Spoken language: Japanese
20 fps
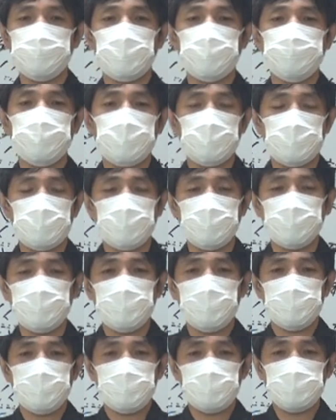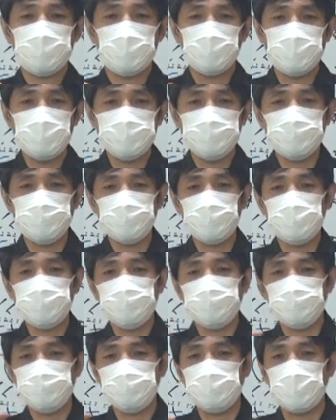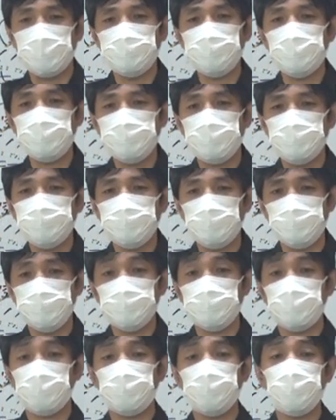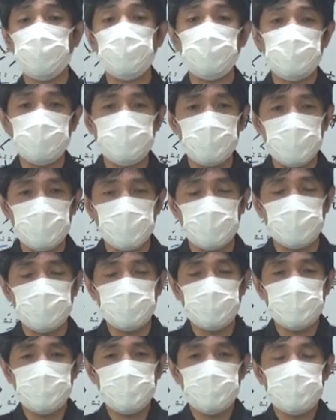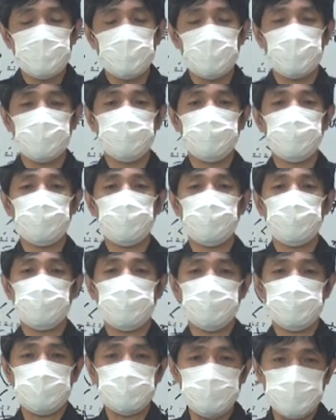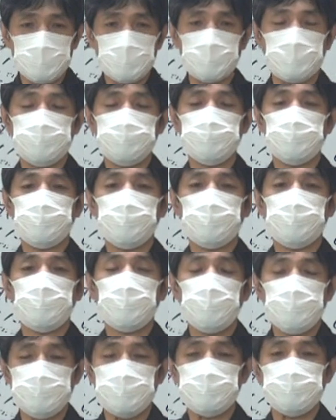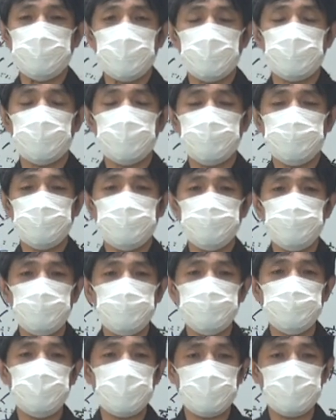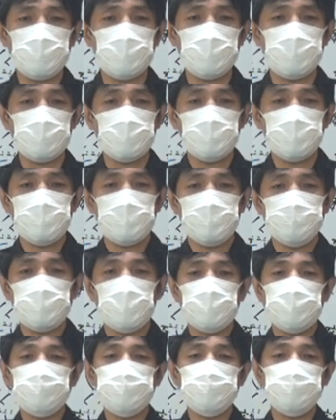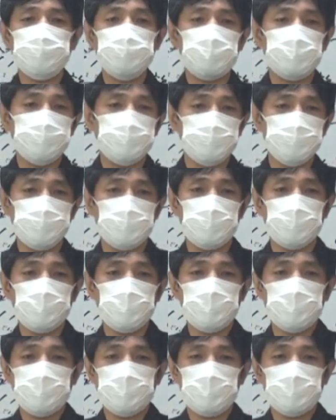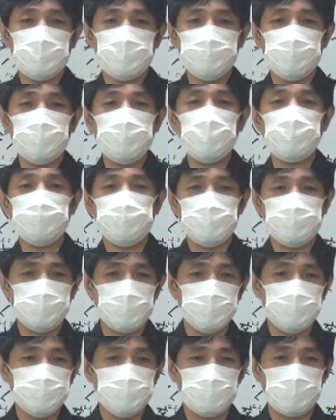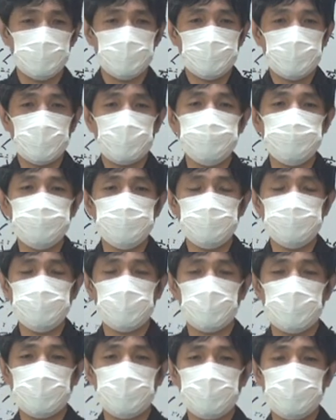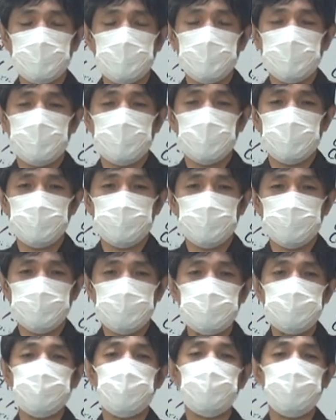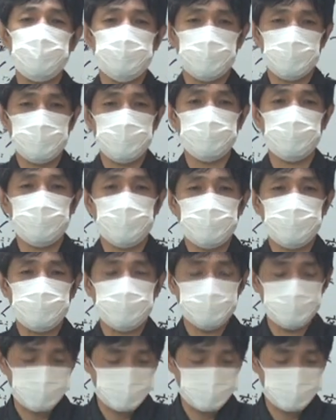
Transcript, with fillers: しまうからかわいそうな人残念な人って思えればあのいいのかなと思うんですねでそういう視点から周りの人たちちょっとどんなふうにその人を感じてるかあの聞いてみるといいと思いま